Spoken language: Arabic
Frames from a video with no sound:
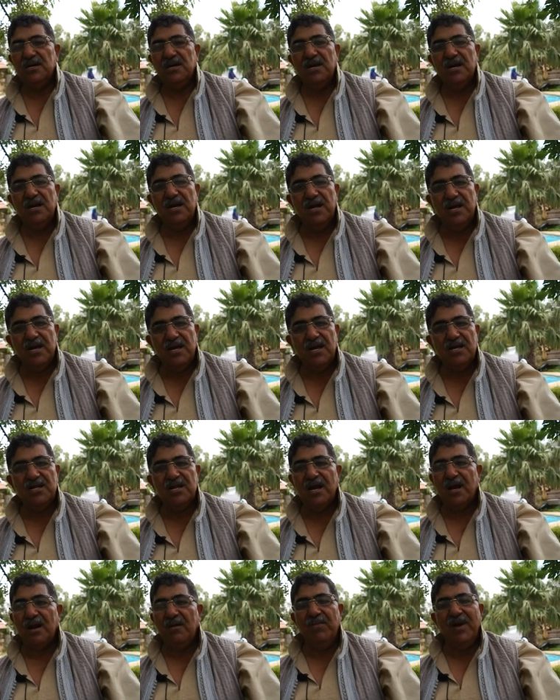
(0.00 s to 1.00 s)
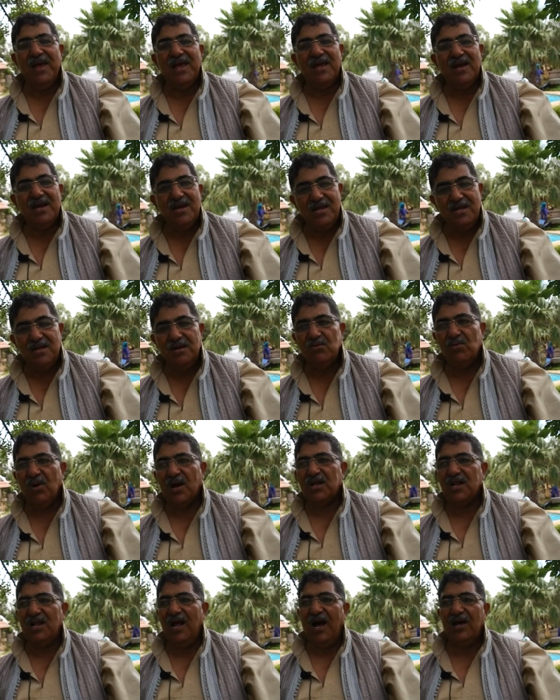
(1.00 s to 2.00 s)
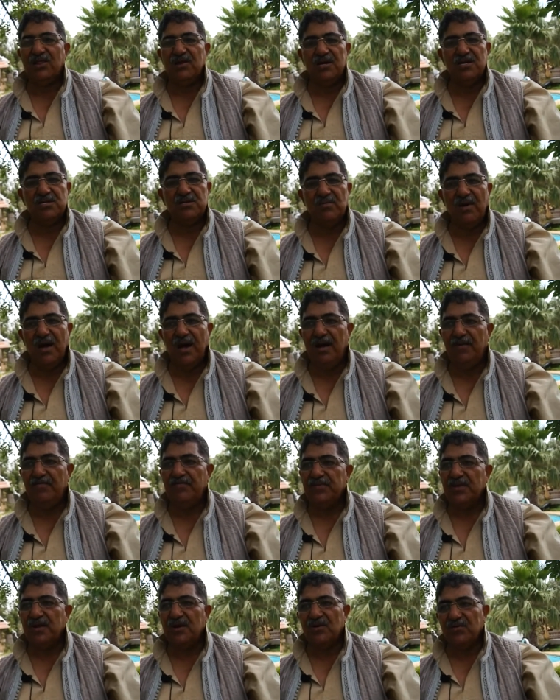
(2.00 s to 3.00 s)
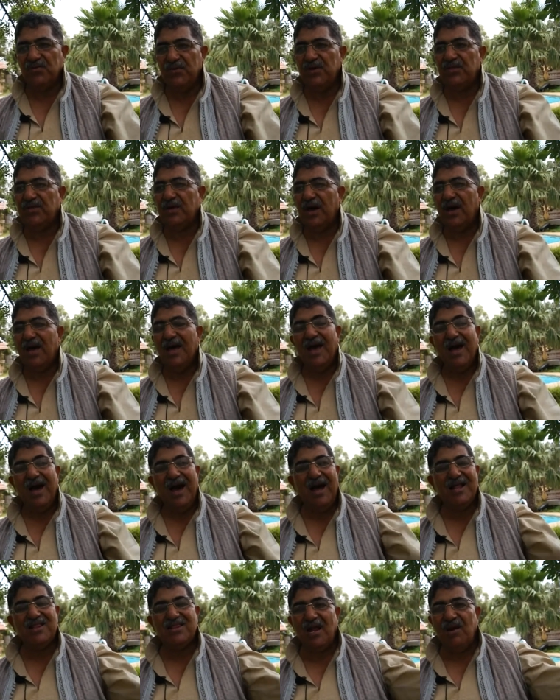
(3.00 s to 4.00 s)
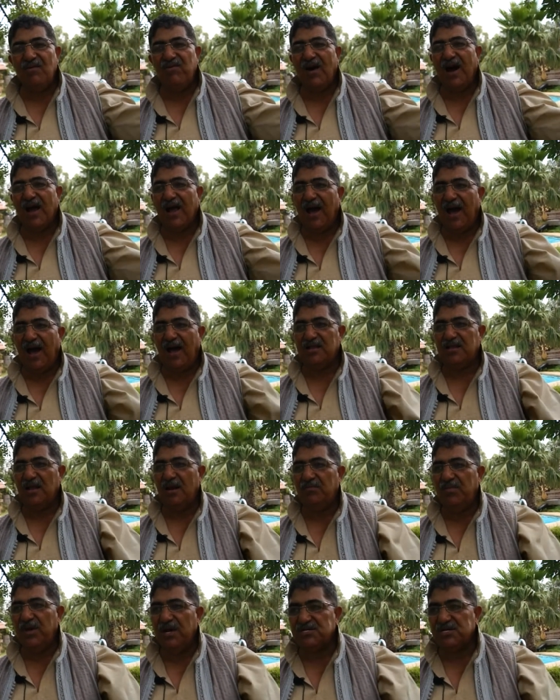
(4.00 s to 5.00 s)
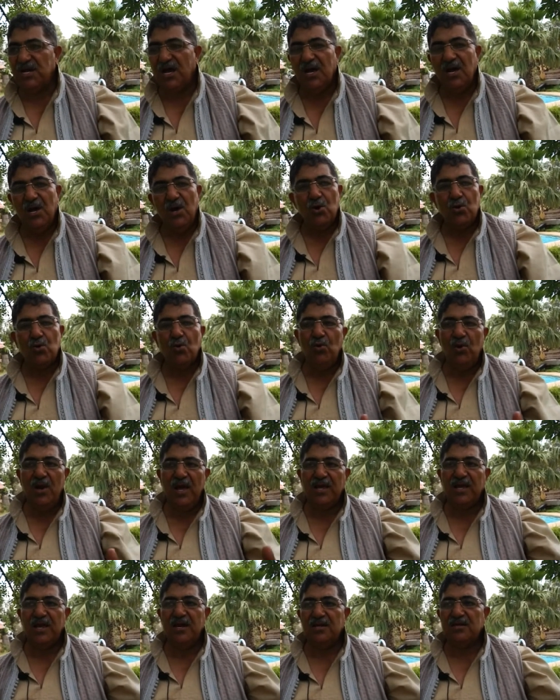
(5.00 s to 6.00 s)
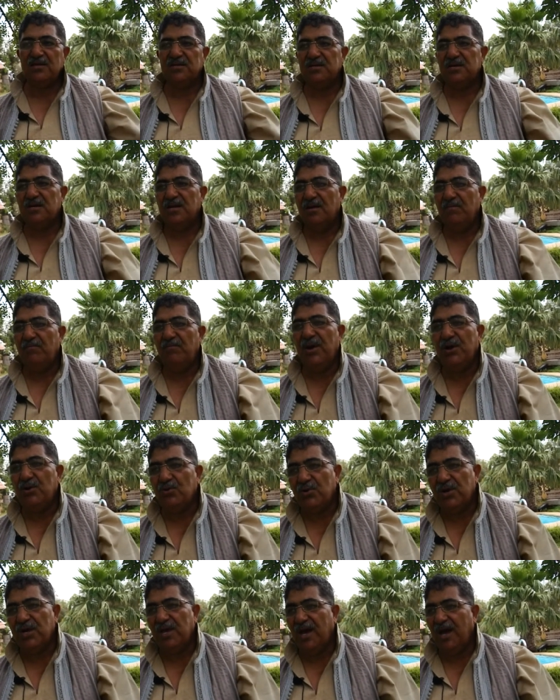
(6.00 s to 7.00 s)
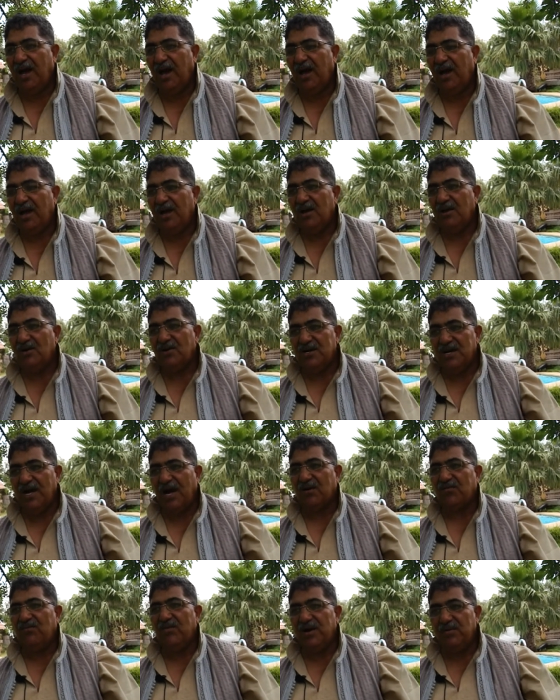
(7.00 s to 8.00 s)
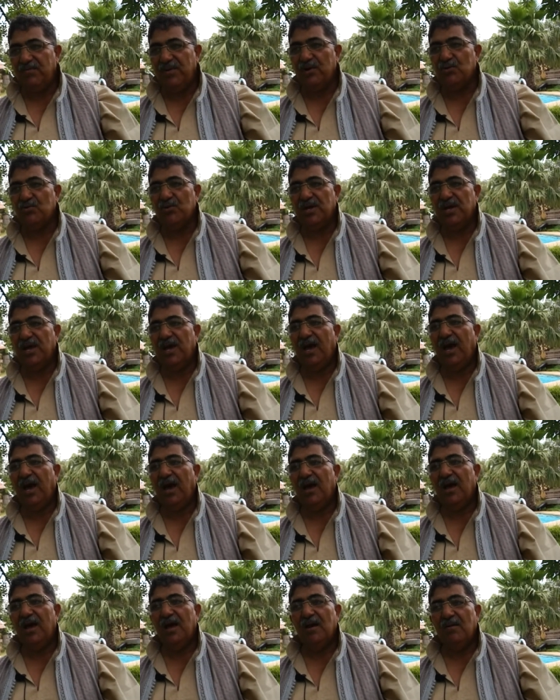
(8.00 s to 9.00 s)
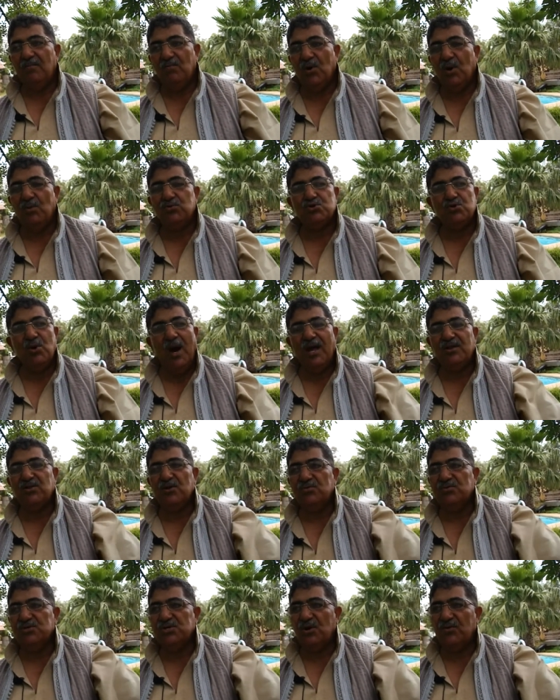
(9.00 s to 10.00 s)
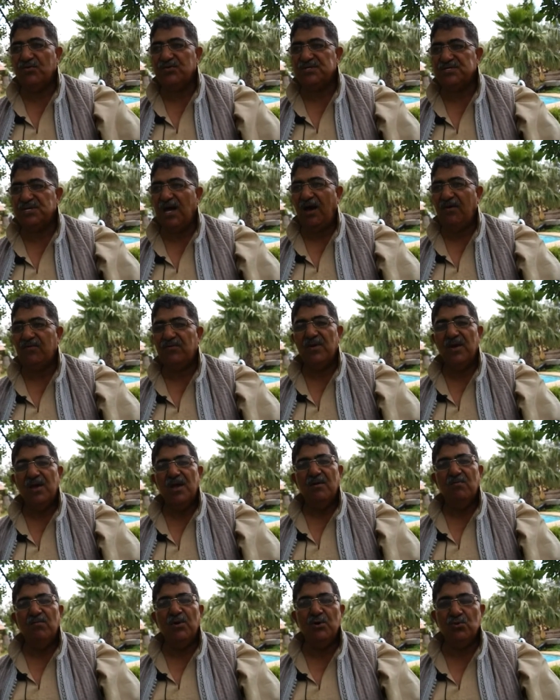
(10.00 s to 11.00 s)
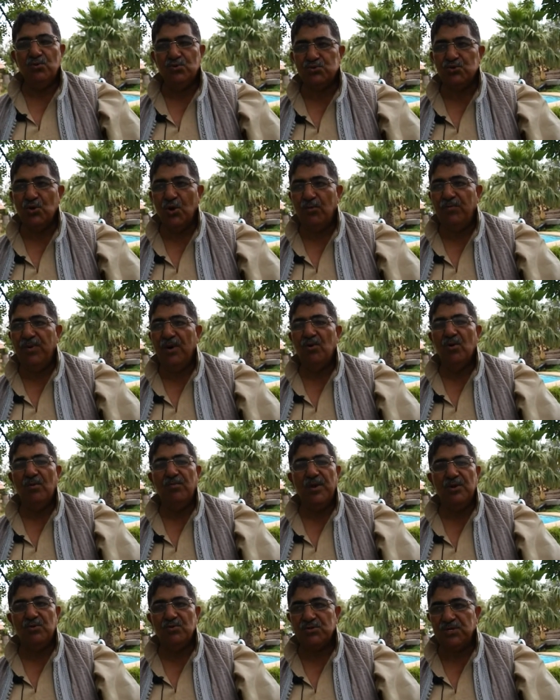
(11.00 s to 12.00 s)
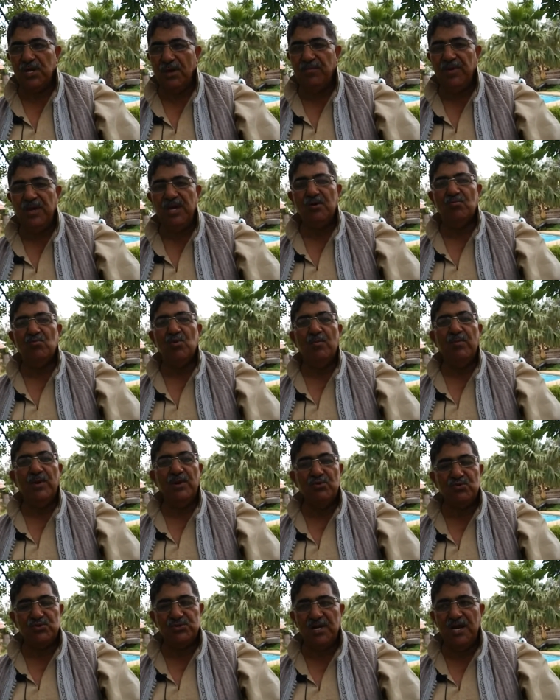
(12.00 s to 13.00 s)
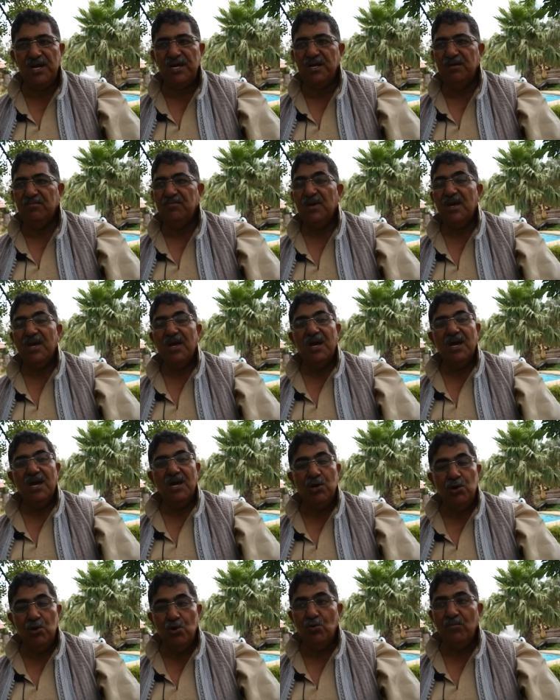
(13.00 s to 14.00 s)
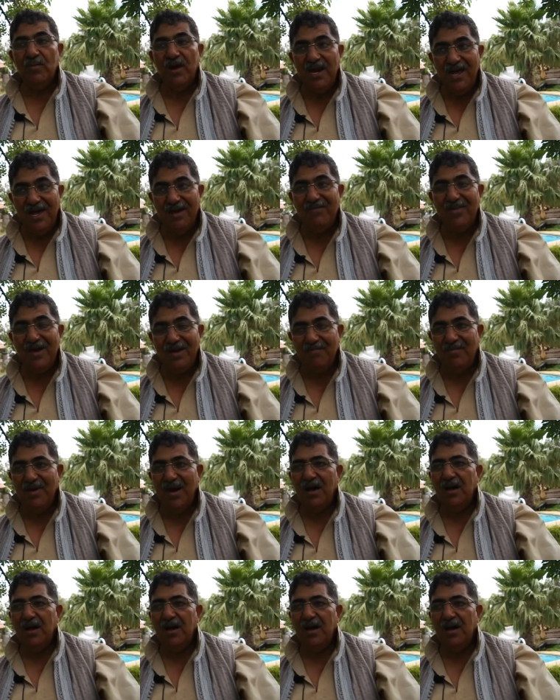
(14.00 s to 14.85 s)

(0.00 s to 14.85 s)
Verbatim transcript: اللي هي دار البي اللي في الوقت الحاضر اسمها نفيضة حتى الباقة حتى الباجة كلها كانت بنو رياح نعرف اللي بنو رياح ما همش وحدهم جاو في زحف بنو زغبة وبنو تميم وبنو سليم اللي هما الهمامة